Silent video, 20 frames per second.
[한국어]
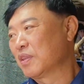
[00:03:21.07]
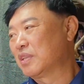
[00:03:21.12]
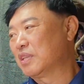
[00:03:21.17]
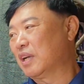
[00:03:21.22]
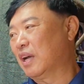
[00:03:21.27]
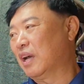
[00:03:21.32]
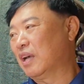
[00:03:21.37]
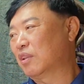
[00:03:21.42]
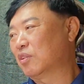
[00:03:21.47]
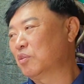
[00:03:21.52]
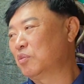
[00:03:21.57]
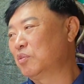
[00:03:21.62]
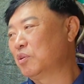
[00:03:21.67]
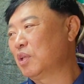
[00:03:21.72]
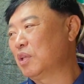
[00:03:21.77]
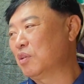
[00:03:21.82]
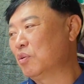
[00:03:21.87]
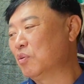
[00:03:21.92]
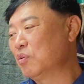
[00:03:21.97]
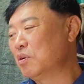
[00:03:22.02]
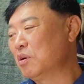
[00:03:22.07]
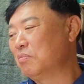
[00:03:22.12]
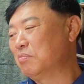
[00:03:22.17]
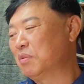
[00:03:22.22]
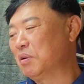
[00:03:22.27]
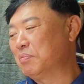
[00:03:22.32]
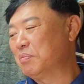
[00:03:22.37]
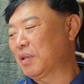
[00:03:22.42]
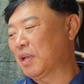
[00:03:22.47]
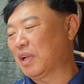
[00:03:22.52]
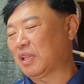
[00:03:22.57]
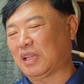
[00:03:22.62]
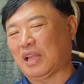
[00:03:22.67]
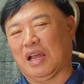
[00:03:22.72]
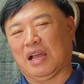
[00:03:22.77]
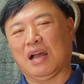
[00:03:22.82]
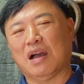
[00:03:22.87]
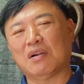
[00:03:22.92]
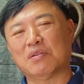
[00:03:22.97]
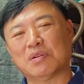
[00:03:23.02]
자또 우리 용은 뭡니까
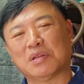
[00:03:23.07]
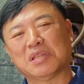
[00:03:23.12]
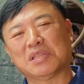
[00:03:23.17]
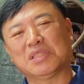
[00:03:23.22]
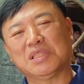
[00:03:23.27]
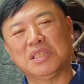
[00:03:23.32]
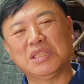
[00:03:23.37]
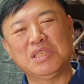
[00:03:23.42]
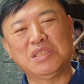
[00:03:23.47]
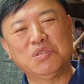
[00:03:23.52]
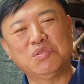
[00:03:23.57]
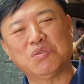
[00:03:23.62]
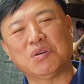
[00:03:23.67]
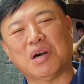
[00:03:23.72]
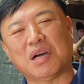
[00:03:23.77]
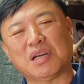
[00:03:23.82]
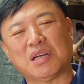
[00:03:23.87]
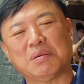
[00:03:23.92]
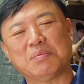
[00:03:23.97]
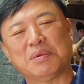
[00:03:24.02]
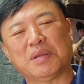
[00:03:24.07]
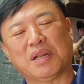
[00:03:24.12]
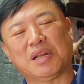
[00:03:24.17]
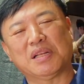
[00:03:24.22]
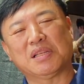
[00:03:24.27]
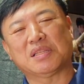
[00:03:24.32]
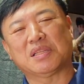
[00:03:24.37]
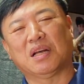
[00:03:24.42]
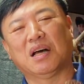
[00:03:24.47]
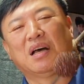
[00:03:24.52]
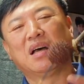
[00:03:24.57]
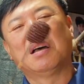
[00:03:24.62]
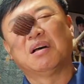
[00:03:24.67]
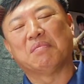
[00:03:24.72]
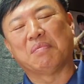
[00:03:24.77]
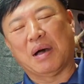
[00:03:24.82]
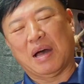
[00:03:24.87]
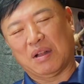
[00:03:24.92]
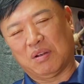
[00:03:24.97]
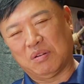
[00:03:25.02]
다가고는 진유학급이라 그래서
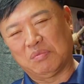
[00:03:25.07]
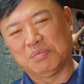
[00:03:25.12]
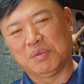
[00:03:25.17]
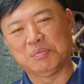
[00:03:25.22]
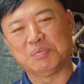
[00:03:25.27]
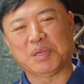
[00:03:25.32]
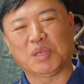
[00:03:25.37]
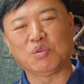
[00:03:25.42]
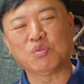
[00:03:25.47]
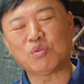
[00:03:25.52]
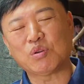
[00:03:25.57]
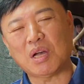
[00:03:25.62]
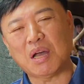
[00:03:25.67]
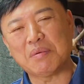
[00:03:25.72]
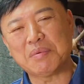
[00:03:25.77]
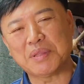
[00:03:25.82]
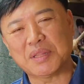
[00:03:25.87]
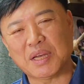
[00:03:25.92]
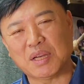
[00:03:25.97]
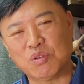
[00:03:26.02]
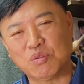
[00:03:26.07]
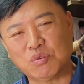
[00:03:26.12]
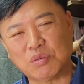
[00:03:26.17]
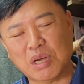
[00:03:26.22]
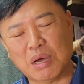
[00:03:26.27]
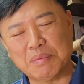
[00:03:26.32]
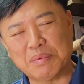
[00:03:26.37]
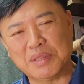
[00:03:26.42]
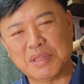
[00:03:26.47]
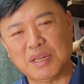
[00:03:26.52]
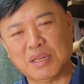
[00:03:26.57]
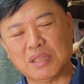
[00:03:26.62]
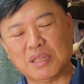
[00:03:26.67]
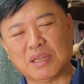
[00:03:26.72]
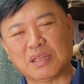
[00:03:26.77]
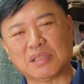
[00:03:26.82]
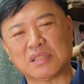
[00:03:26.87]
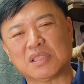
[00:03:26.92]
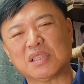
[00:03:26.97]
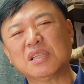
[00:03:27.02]
바로 뭡니까 육합이 돼가 육합이 될
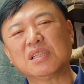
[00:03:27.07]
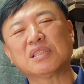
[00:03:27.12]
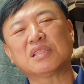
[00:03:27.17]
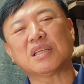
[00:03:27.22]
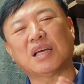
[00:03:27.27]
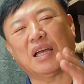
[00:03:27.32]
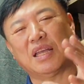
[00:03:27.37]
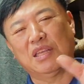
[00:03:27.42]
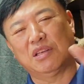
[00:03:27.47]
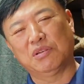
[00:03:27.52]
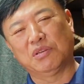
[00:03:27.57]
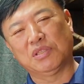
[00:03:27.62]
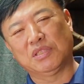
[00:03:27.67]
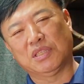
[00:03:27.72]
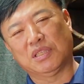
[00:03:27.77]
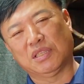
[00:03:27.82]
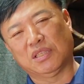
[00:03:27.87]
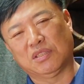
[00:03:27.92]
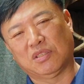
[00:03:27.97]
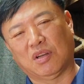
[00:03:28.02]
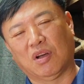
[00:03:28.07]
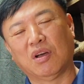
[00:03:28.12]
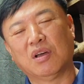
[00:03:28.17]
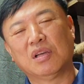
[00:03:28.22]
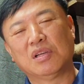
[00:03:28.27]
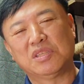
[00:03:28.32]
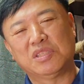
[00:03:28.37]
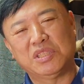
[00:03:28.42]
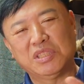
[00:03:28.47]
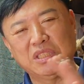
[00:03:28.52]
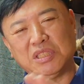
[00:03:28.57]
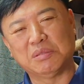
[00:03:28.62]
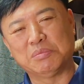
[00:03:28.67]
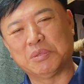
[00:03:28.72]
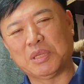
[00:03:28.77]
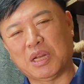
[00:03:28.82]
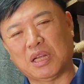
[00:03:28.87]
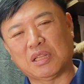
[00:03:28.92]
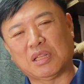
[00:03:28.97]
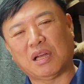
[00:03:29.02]
때는 승사가 이루어지는 거죠.
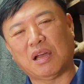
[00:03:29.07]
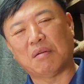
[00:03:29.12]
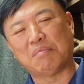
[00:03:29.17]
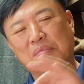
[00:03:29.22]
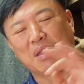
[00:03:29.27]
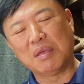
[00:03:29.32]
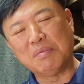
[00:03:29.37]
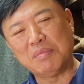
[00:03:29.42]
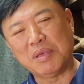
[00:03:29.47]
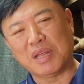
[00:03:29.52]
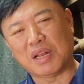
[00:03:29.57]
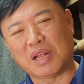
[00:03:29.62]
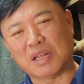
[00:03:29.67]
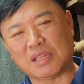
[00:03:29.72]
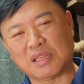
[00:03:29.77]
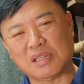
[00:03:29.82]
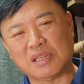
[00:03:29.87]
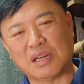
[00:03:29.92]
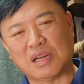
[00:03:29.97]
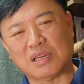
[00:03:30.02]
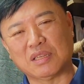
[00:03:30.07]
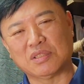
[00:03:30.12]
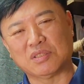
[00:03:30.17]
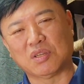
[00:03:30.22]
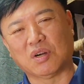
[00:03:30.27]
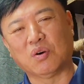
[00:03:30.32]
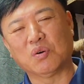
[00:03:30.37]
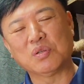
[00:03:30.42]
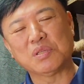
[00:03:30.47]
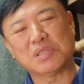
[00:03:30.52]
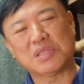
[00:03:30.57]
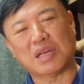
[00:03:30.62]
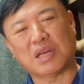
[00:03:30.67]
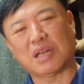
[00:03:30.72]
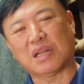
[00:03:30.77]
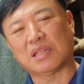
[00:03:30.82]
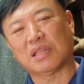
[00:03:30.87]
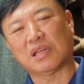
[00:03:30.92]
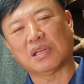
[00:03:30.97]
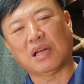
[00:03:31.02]
시험이라든가 매매라든가 그죠
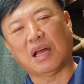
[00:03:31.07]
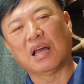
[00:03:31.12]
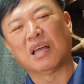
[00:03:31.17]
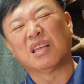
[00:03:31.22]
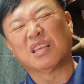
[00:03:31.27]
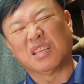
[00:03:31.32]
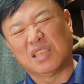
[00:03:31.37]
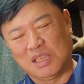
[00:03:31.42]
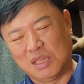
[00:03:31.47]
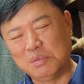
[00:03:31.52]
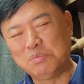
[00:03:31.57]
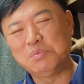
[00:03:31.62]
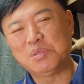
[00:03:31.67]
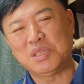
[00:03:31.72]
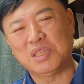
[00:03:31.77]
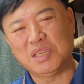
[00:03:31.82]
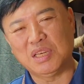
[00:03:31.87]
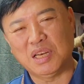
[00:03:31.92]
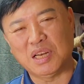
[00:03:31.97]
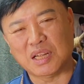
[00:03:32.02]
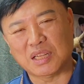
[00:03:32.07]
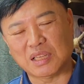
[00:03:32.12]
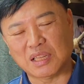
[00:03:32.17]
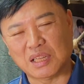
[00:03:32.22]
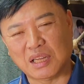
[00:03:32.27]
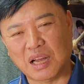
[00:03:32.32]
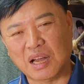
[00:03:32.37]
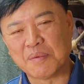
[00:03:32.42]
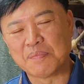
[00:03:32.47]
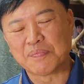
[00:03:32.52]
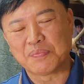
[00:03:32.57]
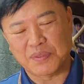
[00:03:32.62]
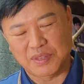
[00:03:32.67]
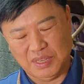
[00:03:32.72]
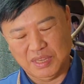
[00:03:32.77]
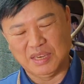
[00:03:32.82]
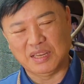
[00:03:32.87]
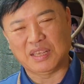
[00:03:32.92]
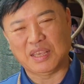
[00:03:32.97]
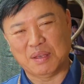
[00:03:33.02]
혼사라든가 임신이라든가
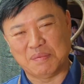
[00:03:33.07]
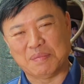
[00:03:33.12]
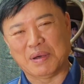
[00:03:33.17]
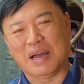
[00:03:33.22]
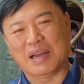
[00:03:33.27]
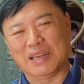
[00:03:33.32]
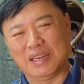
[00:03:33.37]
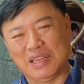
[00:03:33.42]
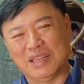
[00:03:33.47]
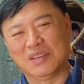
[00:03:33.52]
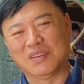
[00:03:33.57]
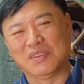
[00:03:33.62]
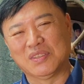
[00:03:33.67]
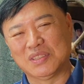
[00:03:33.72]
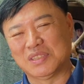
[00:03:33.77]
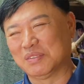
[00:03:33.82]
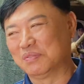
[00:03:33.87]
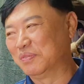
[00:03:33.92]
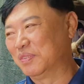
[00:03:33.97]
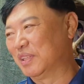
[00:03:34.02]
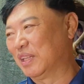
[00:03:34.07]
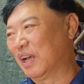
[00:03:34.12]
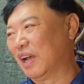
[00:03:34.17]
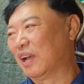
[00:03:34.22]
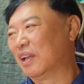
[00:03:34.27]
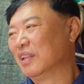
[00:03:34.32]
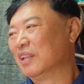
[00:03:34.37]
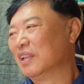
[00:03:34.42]
이런 게 많이 이루어집니다.